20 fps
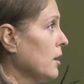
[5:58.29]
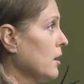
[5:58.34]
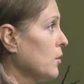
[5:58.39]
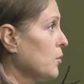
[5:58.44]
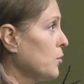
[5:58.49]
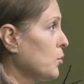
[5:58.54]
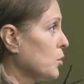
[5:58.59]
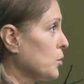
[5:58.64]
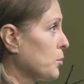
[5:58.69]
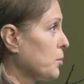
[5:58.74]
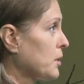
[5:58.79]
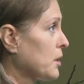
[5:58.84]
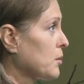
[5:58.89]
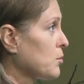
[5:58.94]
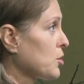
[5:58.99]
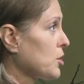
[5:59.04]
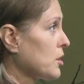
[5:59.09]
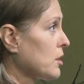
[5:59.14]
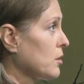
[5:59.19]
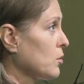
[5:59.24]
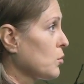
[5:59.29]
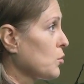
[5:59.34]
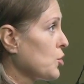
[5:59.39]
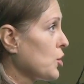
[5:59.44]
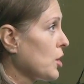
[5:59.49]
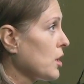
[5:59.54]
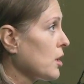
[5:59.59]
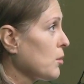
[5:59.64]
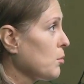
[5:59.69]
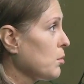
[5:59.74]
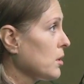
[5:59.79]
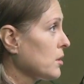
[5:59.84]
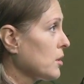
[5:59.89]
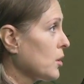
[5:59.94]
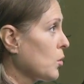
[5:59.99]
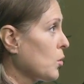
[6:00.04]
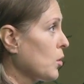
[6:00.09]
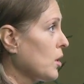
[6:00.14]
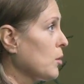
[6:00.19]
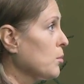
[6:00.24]
Вот, потому что ну, учение было
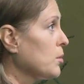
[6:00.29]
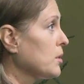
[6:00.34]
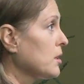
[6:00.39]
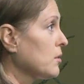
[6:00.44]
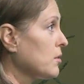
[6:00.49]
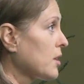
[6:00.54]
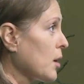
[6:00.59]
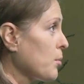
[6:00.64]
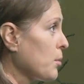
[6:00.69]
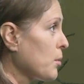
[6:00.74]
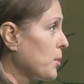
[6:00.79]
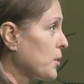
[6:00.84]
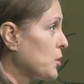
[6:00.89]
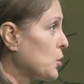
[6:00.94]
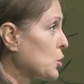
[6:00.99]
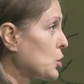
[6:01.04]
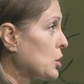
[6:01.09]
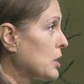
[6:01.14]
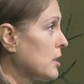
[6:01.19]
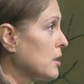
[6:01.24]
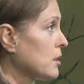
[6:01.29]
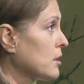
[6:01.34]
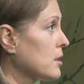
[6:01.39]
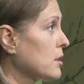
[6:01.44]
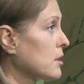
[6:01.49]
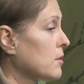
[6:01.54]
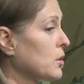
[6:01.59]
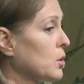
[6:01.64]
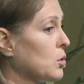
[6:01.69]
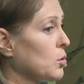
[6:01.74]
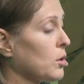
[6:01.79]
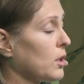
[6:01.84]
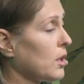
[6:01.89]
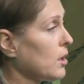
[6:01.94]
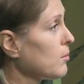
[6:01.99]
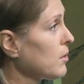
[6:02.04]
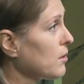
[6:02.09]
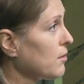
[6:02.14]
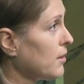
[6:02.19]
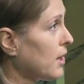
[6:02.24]
такое, либо ты в рай попадешь, если ты святой,
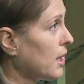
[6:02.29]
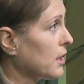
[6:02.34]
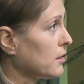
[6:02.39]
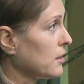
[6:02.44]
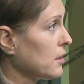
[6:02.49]
либо в ад,